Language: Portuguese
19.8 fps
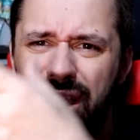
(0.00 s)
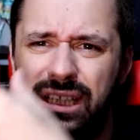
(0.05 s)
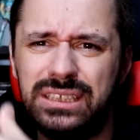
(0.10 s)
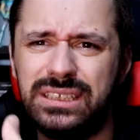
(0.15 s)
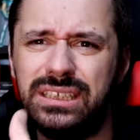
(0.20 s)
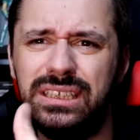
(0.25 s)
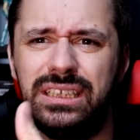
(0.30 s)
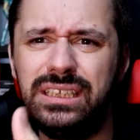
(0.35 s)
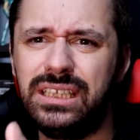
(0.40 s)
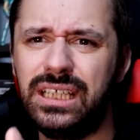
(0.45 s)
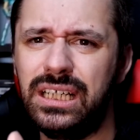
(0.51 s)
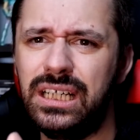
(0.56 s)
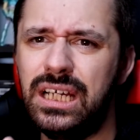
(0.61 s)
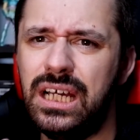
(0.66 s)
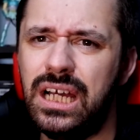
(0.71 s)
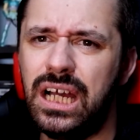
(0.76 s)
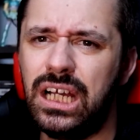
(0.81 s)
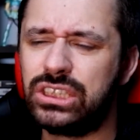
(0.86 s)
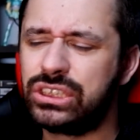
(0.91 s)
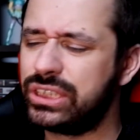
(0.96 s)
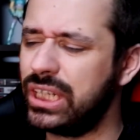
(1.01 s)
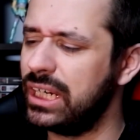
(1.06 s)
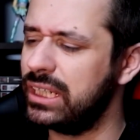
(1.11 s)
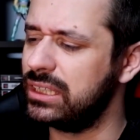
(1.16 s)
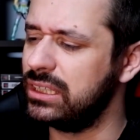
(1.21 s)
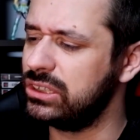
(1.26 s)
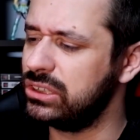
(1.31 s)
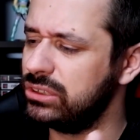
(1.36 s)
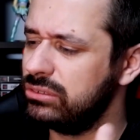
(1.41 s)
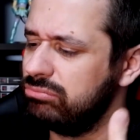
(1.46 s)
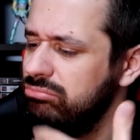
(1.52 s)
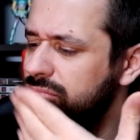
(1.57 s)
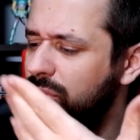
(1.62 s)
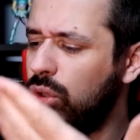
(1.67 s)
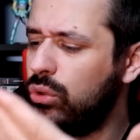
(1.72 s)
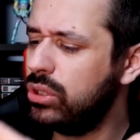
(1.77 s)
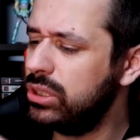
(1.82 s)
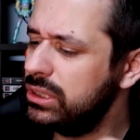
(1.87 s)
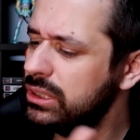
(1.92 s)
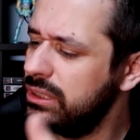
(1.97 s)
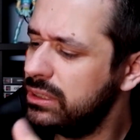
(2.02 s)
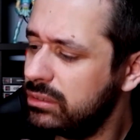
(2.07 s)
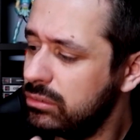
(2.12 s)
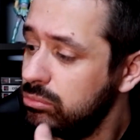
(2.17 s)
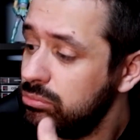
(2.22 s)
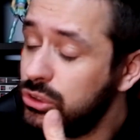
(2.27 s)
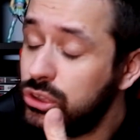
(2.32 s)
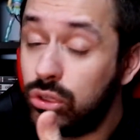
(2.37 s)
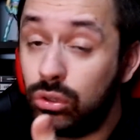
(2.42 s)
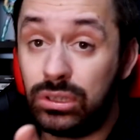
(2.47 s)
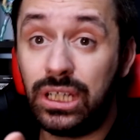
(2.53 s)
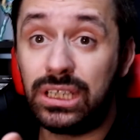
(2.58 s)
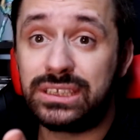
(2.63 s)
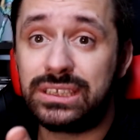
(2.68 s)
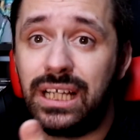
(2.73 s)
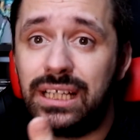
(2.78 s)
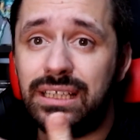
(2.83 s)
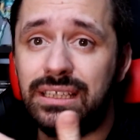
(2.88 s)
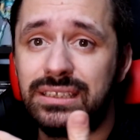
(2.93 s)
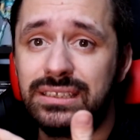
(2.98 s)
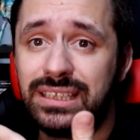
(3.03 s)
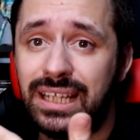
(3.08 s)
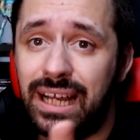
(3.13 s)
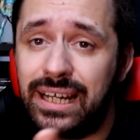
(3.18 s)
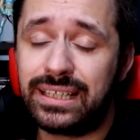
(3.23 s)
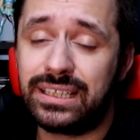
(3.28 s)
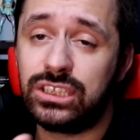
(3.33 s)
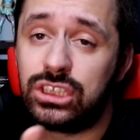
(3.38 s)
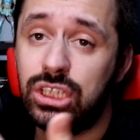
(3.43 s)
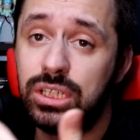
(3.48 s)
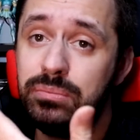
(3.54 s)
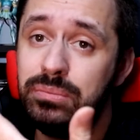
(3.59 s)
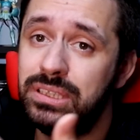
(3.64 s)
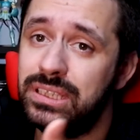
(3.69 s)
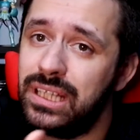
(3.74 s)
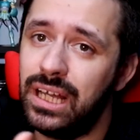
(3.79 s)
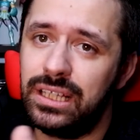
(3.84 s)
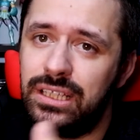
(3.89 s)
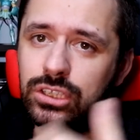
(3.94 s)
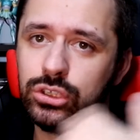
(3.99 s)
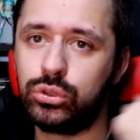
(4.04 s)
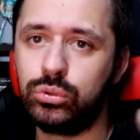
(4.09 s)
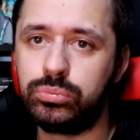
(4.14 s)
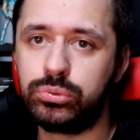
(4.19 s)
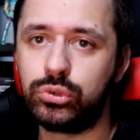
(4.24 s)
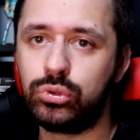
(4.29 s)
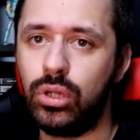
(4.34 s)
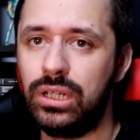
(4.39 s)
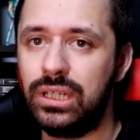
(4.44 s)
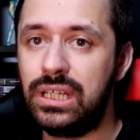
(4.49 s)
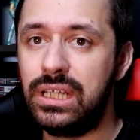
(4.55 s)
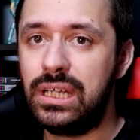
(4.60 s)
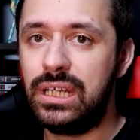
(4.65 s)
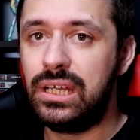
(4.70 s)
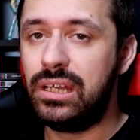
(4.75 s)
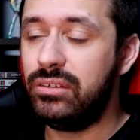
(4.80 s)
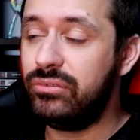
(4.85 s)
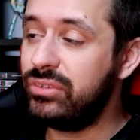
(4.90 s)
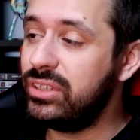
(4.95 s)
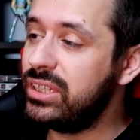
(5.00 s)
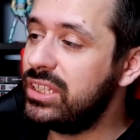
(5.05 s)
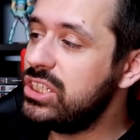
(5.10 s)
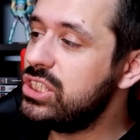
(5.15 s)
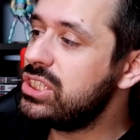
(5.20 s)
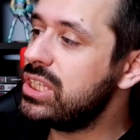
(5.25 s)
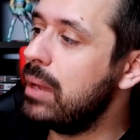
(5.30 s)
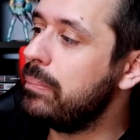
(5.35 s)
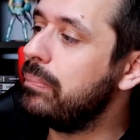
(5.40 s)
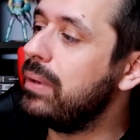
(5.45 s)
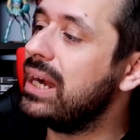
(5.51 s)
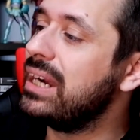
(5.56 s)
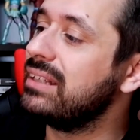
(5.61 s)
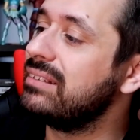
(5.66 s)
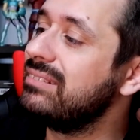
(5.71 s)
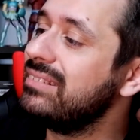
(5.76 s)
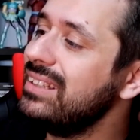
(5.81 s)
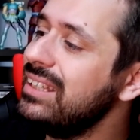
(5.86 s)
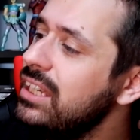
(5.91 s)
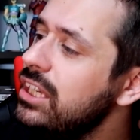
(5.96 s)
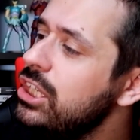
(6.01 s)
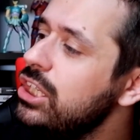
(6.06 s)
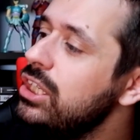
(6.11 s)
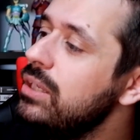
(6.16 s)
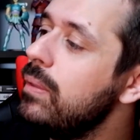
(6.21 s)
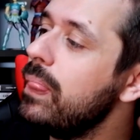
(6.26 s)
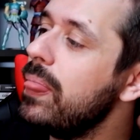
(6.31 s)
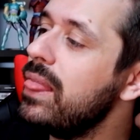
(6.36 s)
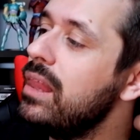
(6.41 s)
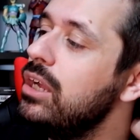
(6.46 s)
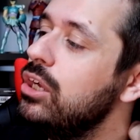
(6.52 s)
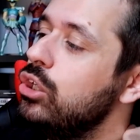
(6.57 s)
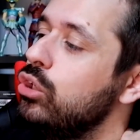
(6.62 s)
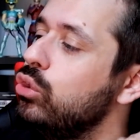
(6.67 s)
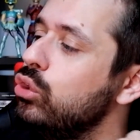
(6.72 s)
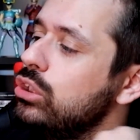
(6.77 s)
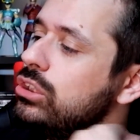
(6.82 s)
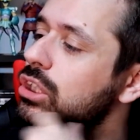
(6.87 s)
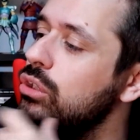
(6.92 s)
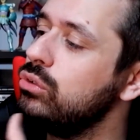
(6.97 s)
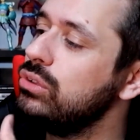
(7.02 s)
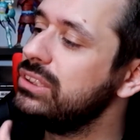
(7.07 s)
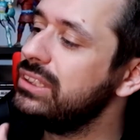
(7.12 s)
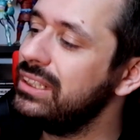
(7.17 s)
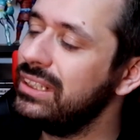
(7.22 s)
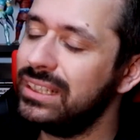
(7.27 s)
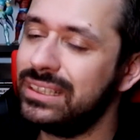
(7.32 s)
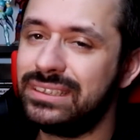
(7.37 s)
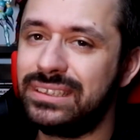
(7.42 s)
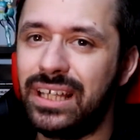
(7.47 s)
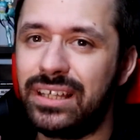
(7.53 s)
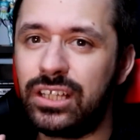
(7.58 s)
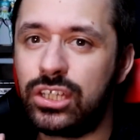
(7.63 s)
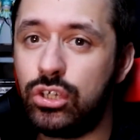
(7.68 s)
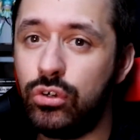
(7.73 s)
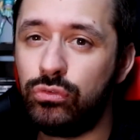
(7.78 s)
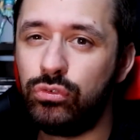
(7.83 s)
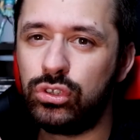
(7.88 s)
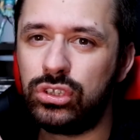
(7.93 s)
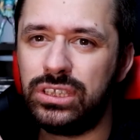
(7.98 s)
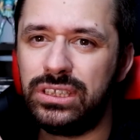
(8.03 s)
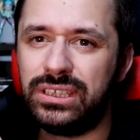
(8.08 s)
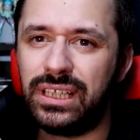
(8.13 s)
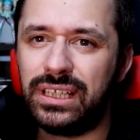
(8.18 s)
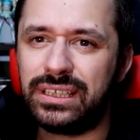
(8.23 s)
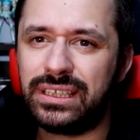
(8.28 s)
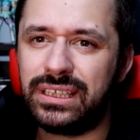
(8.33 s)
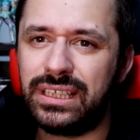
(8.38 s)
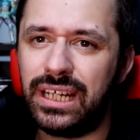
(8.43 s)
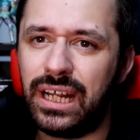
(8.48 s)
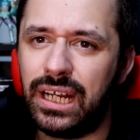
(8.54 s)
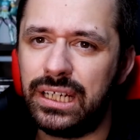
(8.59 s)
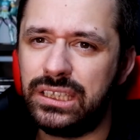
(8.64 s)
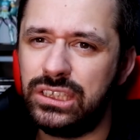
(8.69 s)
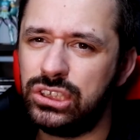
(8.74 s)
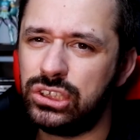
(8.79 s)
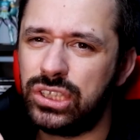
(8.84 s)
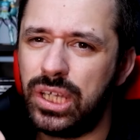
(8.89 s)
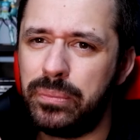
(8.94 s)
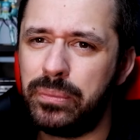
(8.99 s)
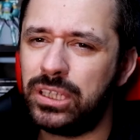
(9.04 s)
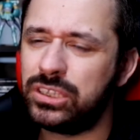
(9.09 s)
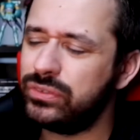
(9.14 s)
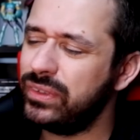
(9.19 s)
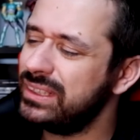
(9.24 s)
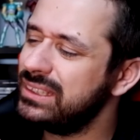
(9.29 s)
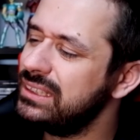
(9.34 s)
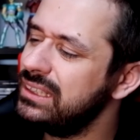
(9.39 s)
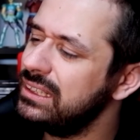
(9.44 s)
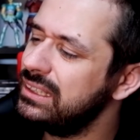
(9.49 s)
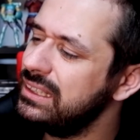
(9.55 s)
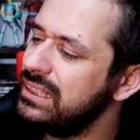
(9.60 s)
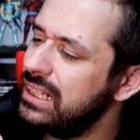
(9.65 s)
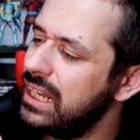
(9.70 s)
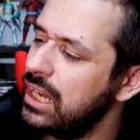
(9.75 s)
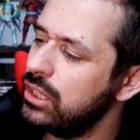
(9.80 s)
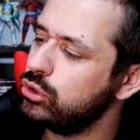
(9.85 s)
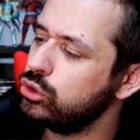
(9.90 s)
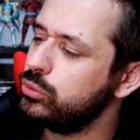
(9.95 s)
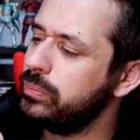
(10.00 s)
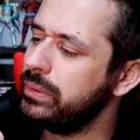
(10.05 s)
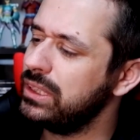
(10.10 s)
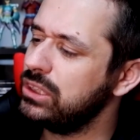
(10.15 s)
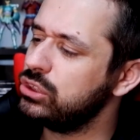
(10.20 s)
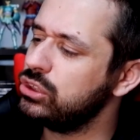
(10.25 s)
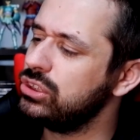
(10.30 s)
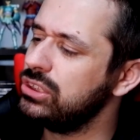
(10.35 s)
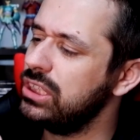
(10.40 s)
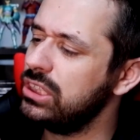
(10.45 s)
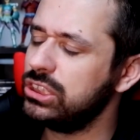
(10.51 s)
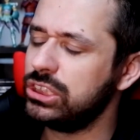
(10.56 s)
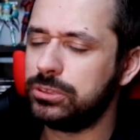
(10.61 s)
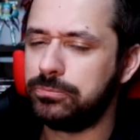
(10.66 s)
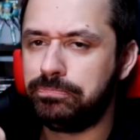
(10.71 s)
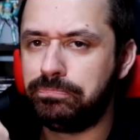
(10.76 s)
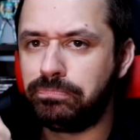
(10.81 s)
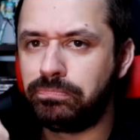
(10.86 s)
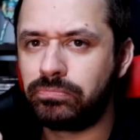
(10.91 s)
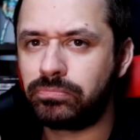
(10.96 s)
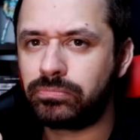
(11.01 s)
que trazem ainda as cartas. Eu acredito que, como são, lá está, cartas limitadas, o pessoal vende isto à parte. E outra coisa engraçada que eu vou tentar tirar nisto, é mais fácil tirar os preços nas,